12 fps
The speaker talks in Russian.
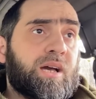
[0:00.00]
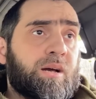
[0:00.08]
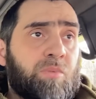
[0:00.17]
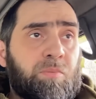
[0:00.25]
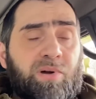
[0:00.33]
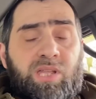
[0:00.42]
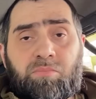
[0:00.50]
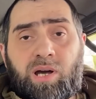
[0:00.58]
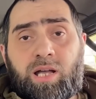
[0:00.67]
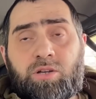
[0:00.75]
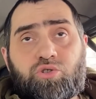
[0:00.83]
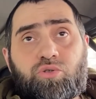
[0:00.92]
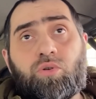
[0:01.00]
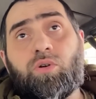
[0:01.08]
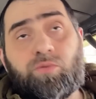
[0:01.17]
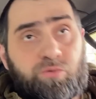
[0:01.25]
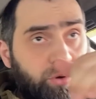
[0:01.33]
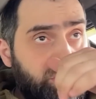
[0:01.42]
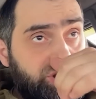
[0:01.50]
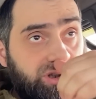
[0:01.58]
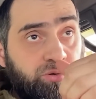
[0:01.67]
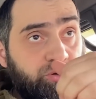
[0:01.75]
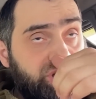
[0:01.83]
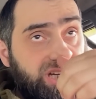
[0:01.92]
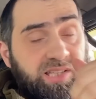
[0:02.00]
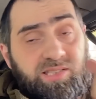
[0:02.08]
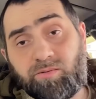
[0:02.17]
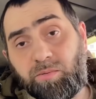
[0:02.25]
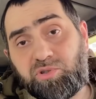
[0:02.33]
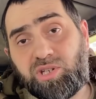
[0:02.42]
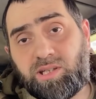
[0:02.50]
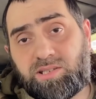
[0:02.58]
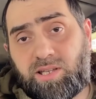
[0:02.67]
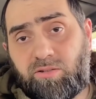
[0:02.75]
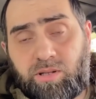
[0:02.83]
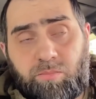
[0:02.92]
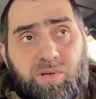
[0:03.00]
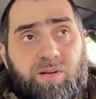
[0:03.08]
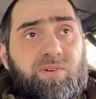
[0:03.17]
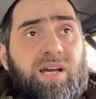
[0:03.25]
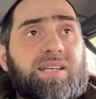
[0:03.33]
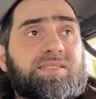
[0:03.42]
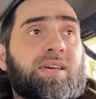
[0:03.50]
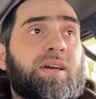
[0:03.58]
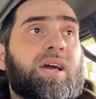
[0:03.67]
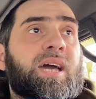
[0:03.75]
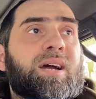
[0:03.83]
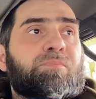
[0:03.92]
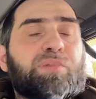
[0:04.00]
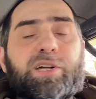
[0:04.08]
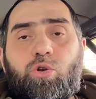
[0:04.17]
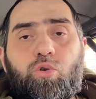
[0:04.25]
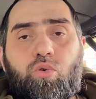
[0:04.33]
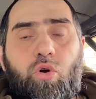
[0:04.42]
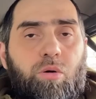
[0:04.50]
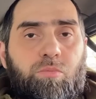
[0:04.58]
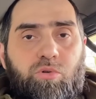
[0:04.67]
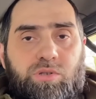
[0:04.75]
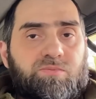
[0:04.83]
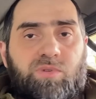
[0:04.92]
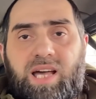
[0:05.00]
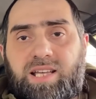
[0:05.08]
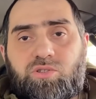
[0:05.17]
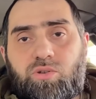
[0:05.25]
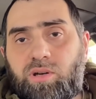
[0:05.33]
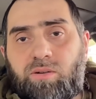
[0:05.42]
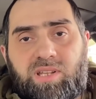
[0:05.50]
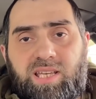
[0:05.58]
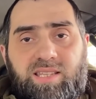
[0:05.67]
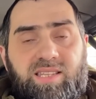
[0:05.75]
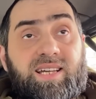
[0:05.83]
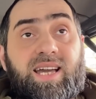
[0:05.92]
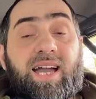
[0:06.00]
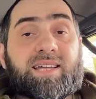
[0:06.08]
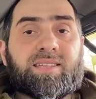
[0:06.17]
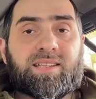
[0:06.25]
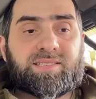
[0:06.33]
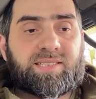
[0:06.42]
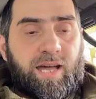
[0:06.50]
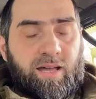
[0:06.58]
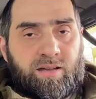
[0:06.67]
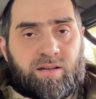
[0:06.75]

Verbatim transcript: Мы понимаем, что в той же Ингушетии, вообще на Северном Кавказе, по-другому с властью говорить никак нельзя.